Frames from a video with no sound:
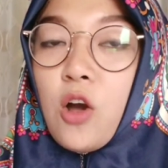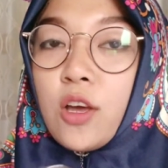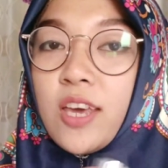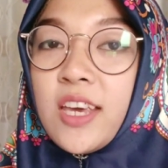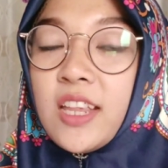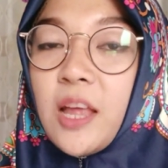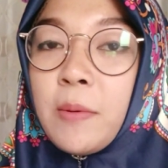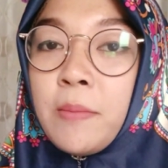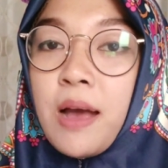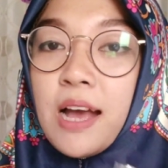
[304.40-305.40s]
Oke, kita
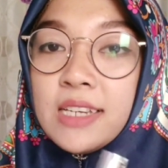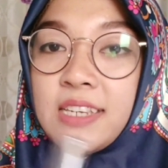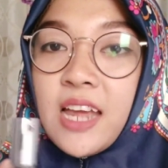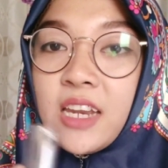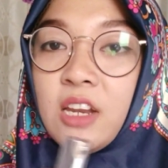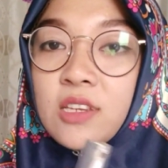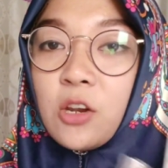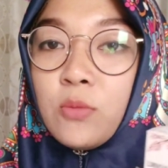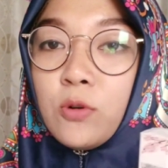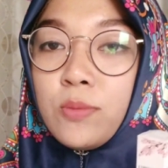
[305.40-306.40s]
membahas dari
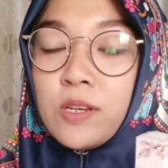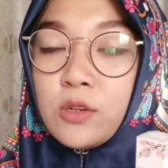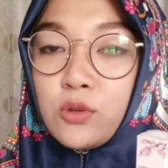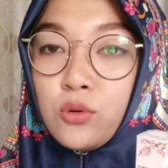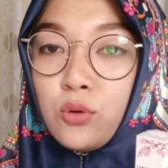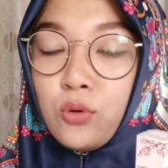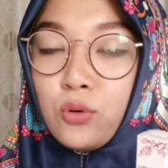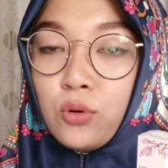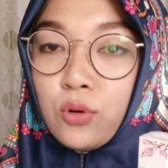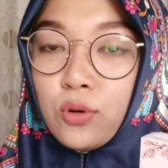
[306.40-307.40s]
serum luminous
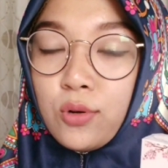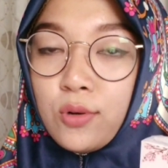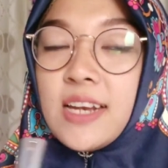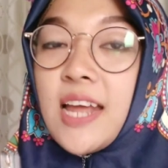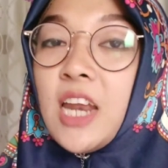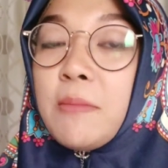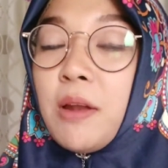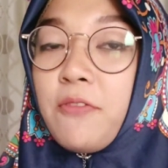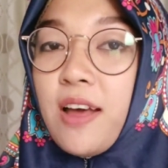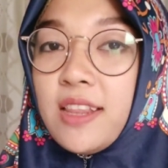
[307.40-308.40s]
dulu. Dari
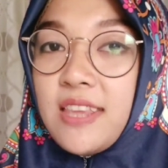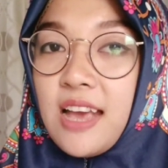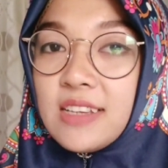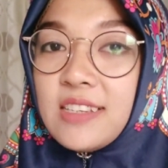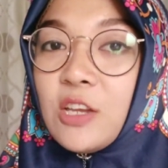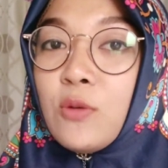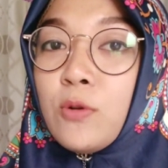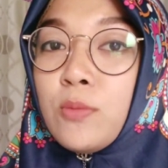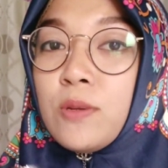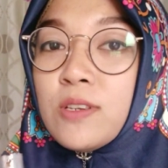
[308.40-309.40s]
manfaatnya, serum
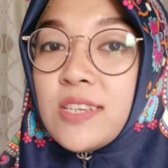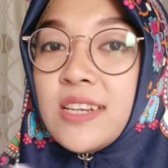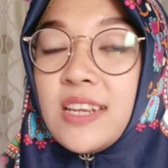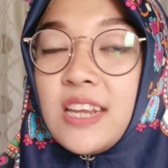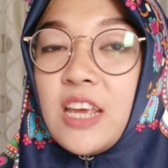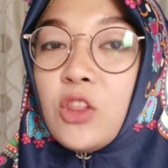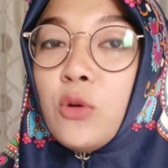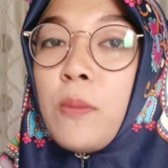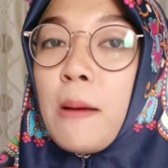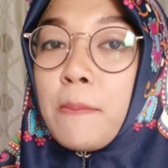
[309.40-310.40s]
luminous sendiri
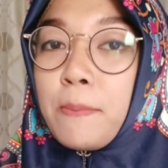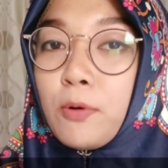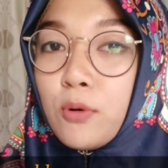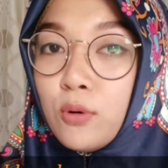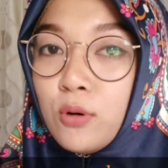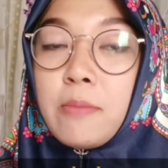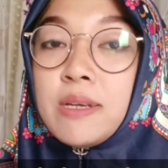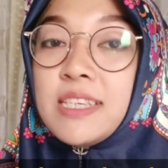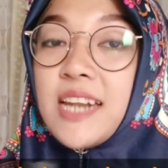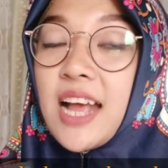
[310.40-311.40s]
itu mampu
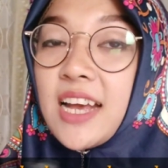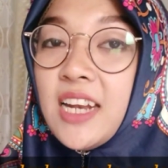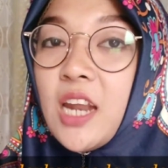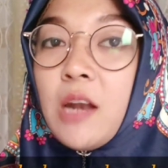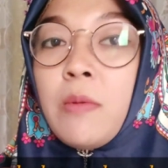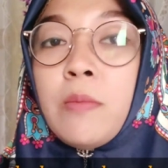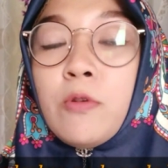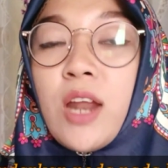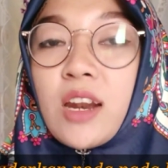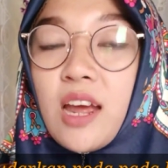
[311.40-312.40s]
mencerahkan dan
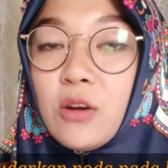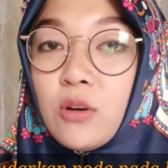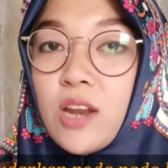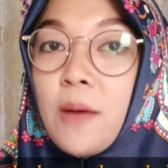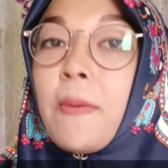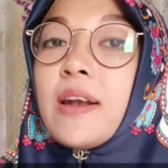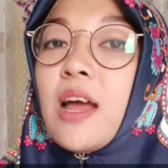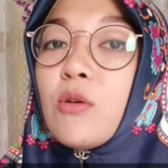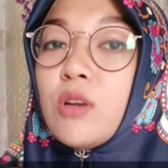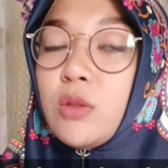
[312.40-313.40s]
memudarkan noda
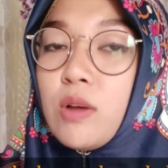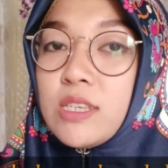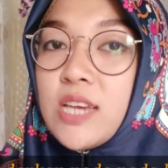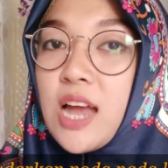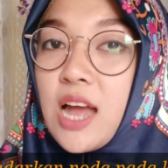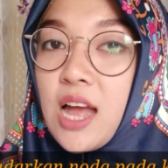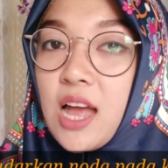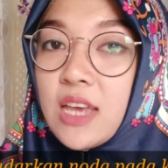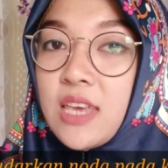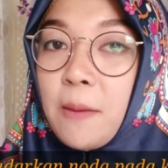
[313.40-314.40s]
pada kulit wajah.
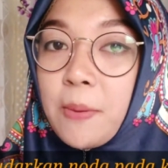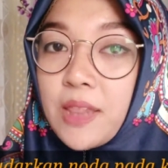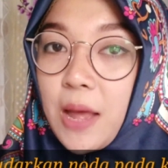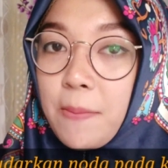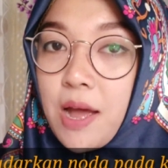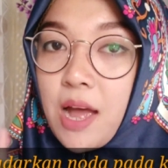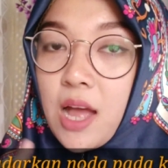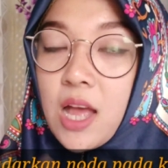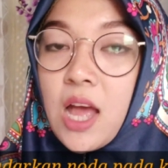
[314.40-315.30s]
Yang pertama.